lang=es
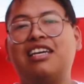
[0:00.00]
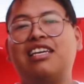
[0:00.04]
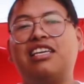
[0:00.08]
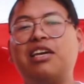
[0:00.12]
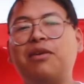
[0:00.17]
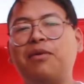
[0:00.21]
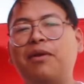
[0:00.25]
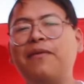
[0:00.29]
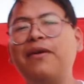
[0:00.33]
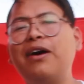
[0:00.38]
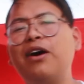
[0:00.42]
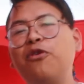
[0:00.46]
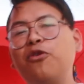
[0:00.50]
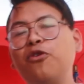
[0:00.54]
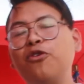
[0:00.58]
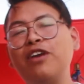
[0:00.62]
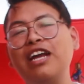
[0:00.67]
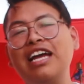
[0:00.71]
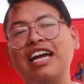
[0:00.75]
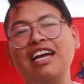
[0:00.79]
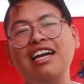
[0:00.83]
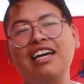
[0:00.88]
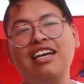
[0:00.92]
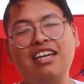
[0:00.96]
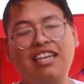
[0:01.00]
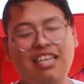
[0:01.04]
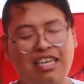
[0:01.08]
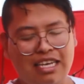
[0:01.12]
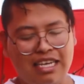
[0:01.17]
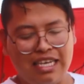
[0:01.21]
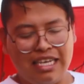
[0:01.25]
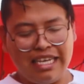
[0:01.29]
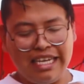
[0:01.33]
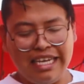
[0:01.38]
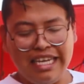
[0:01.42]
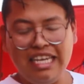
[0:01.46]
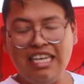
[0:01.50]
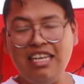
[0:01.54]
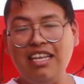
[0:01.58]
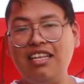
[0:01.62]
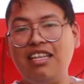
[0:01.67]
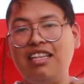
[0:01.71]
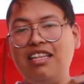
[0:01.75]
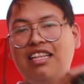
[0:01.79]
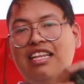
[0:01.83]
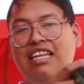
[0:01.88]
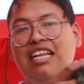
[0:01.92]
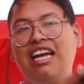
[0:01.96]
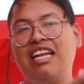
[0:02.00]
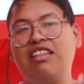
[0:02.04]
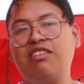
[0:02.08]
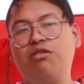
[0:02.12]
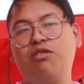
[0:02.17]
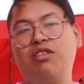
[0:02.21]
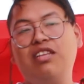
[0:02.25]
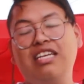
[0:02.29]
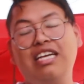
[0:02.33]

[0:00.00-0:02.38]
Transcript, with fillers: llevaba una y la,